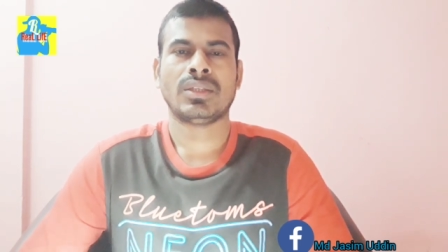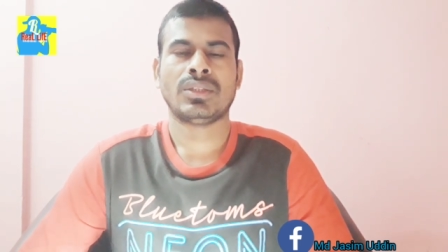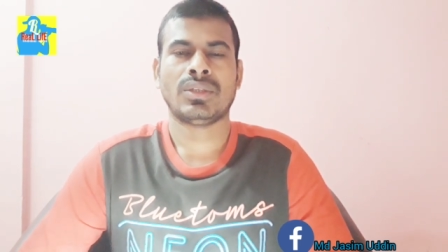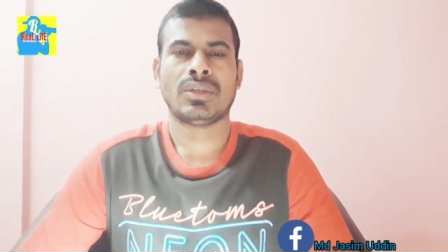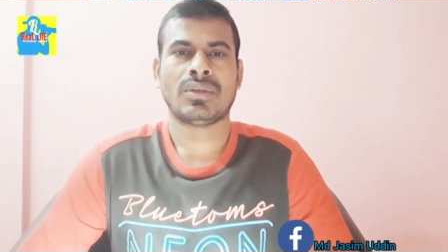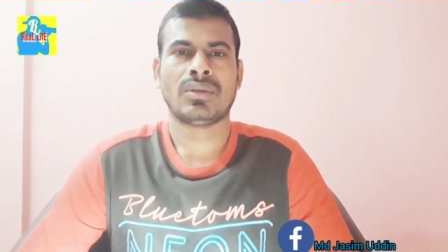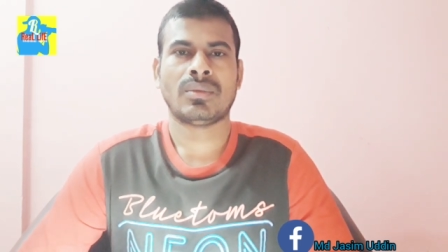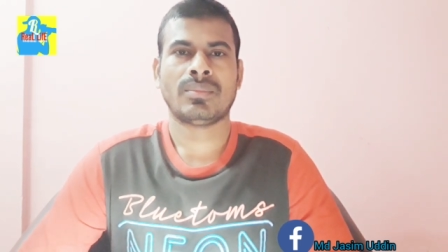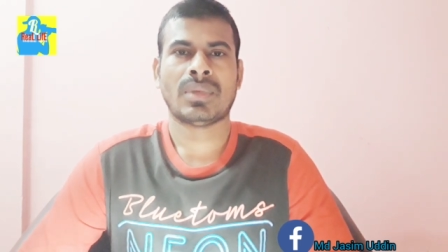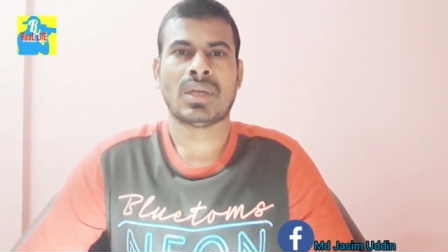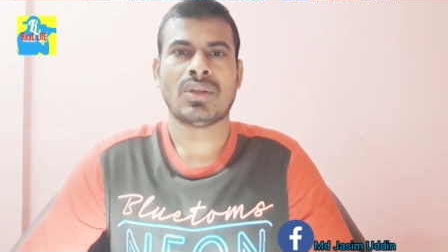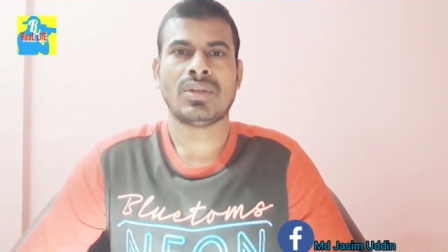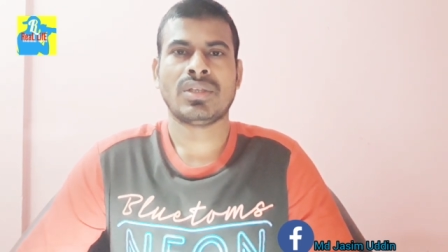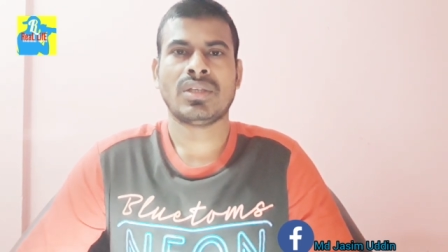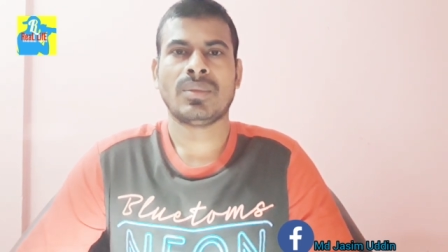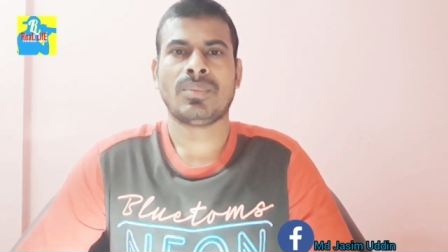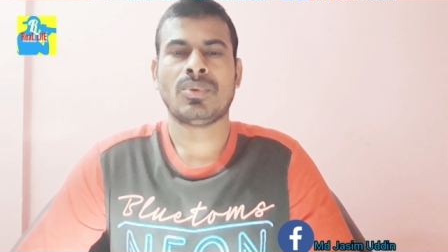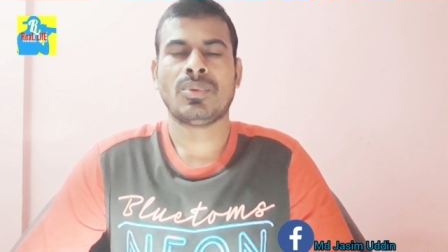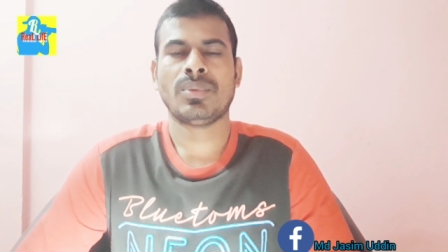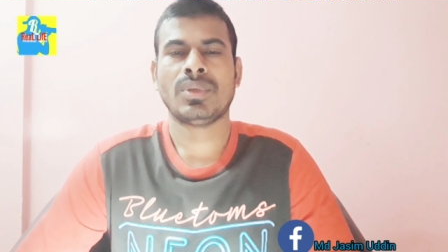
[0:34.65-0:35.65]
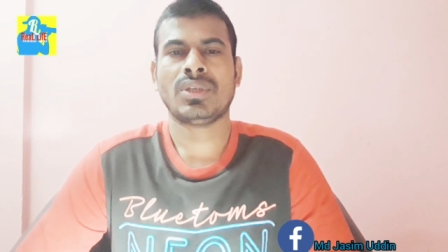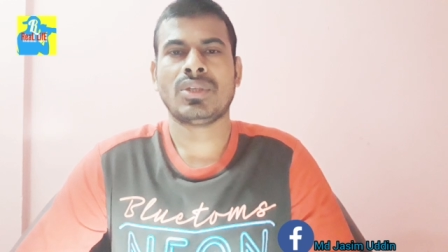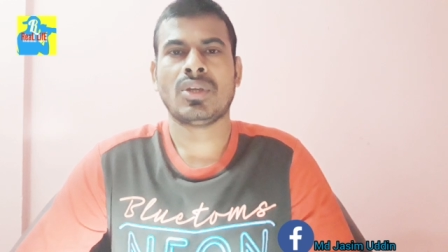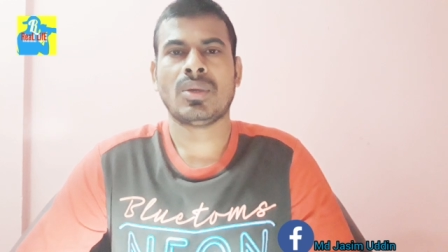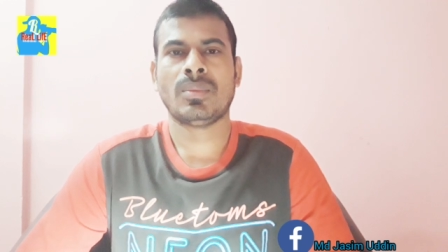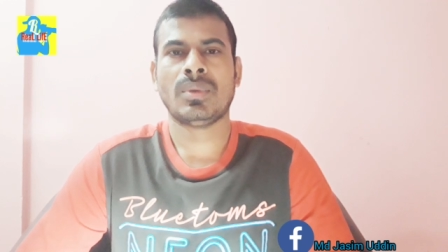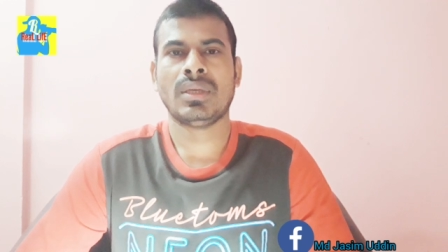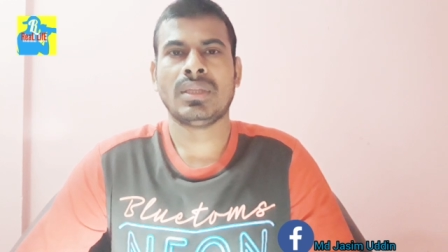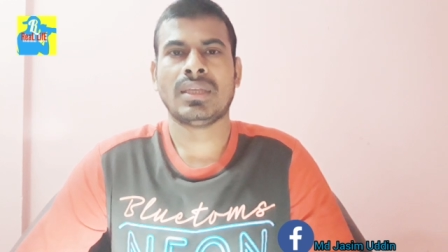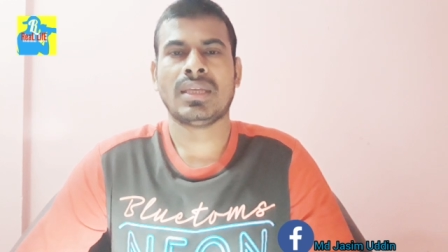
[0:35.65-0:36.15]
যখন মালয়েশিয়া প্রবেশ
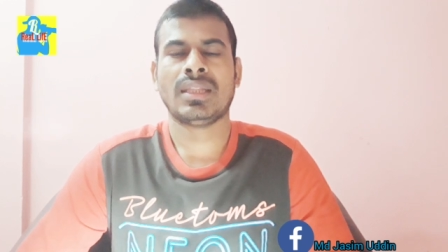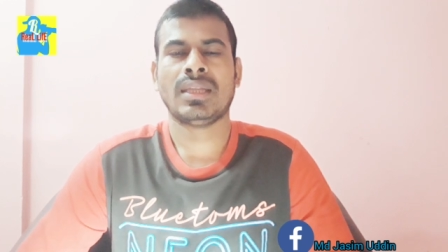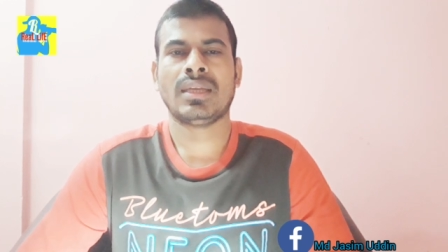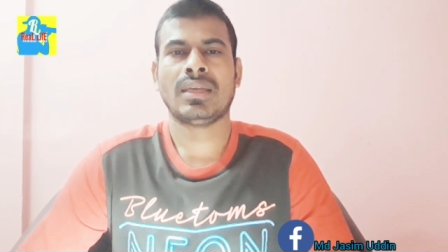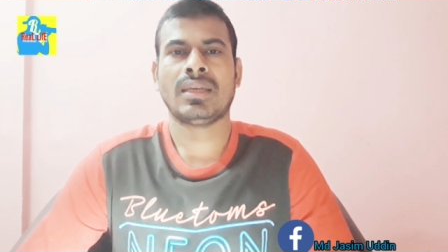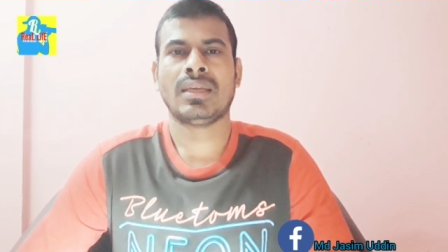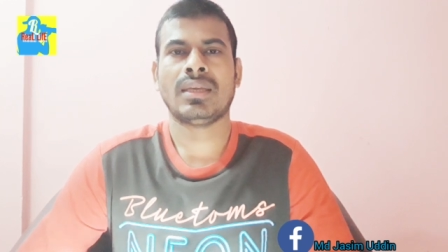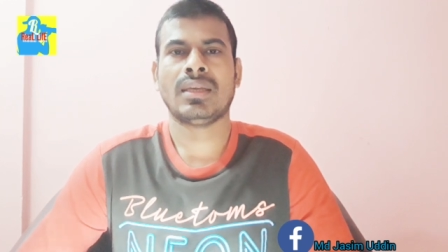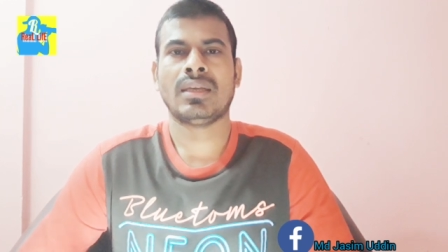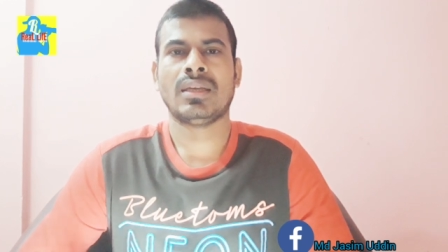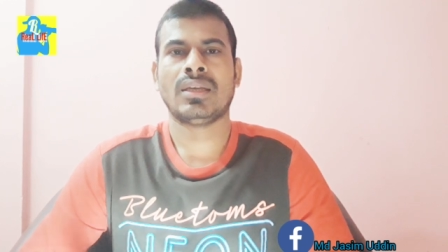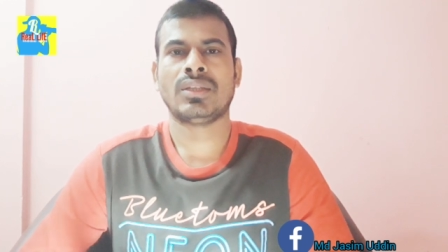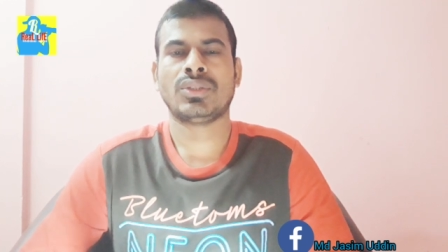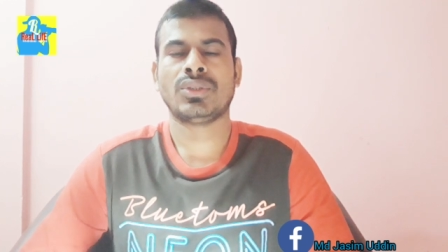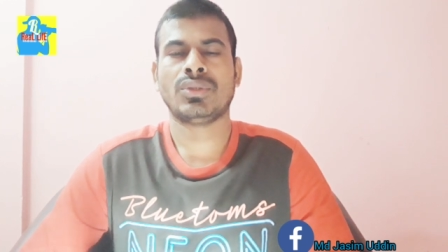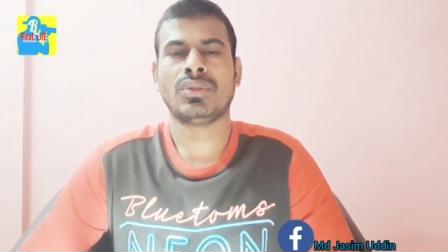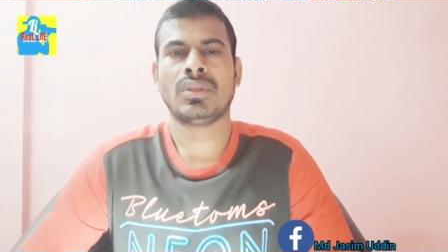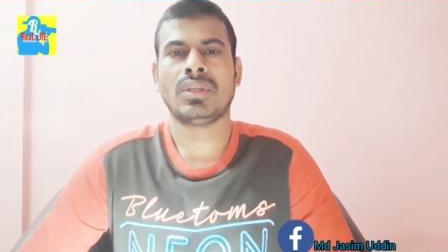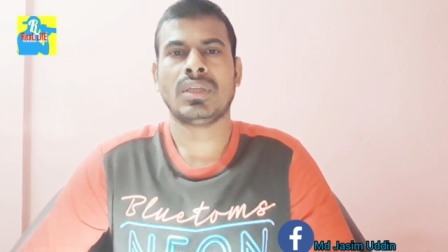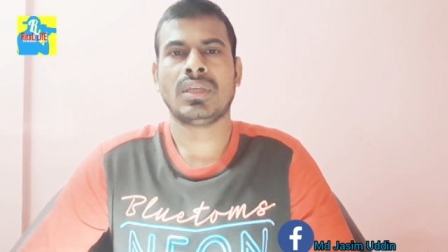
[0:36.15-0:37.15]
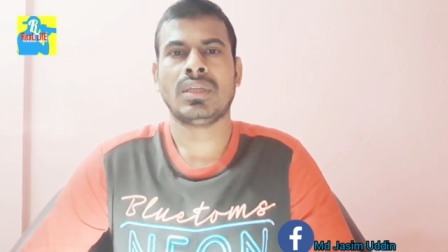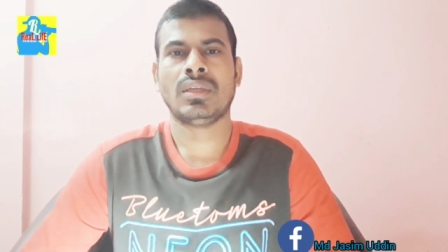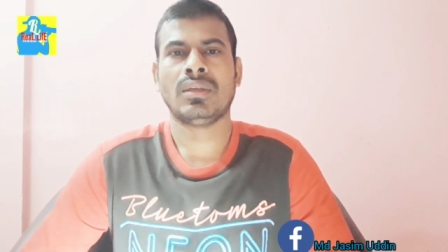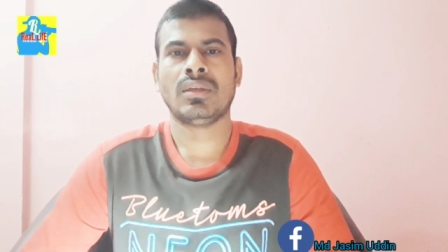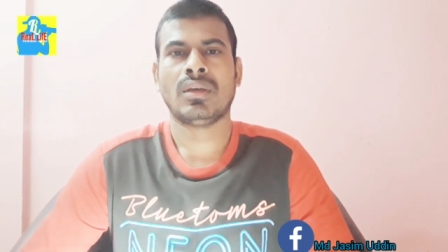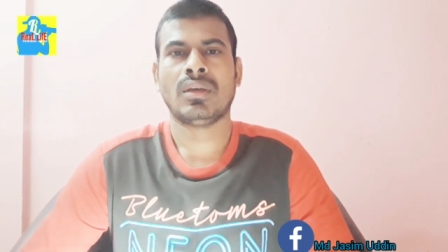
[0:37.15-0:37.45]
করবে তাদেরকে চোদ্দ দিন